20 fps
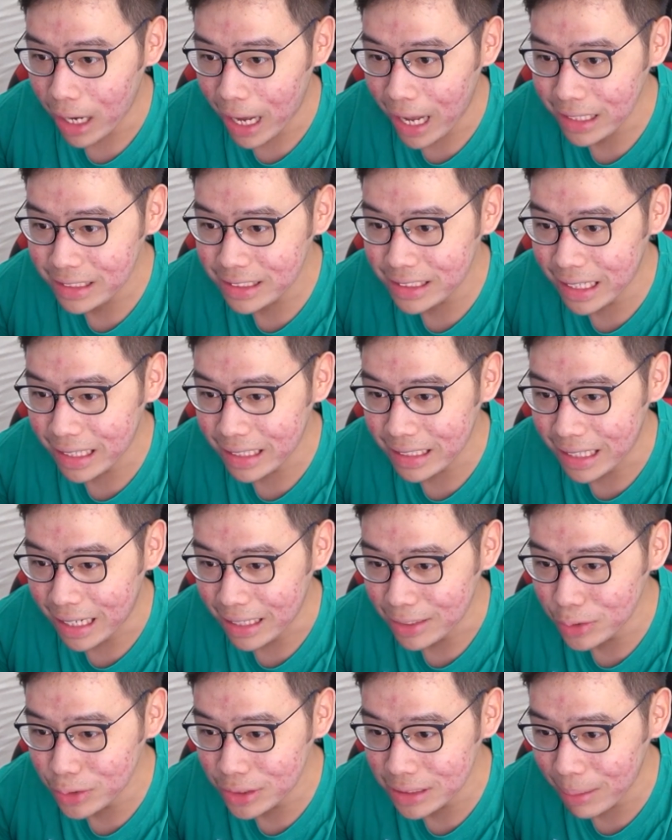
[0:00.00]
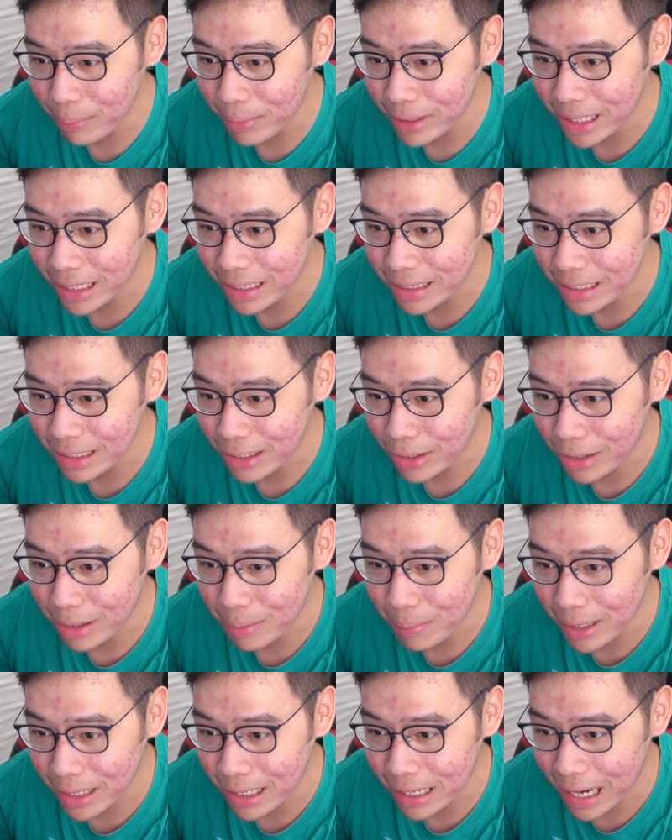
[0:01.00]
Kurang ajar dia, susah bedain telur
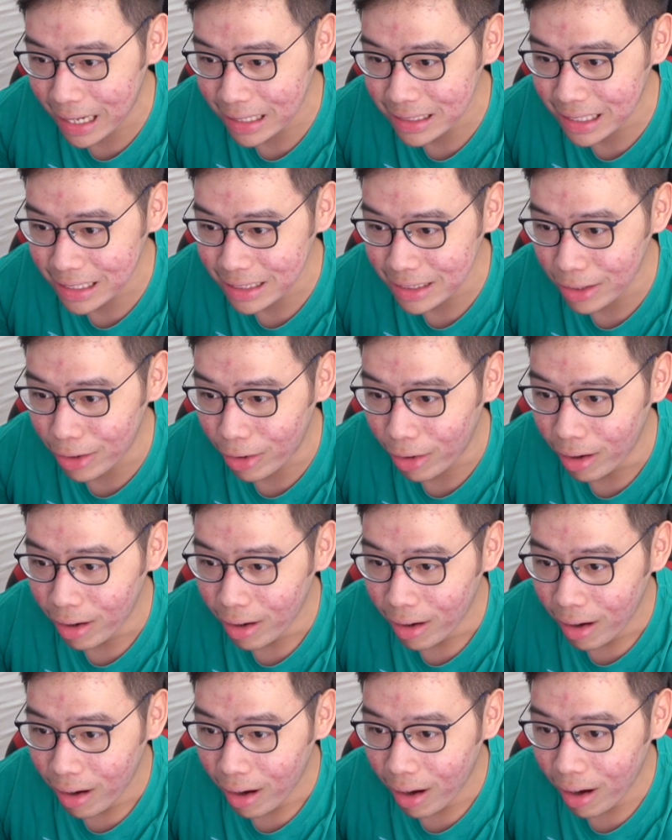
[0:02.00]
sama granat loh.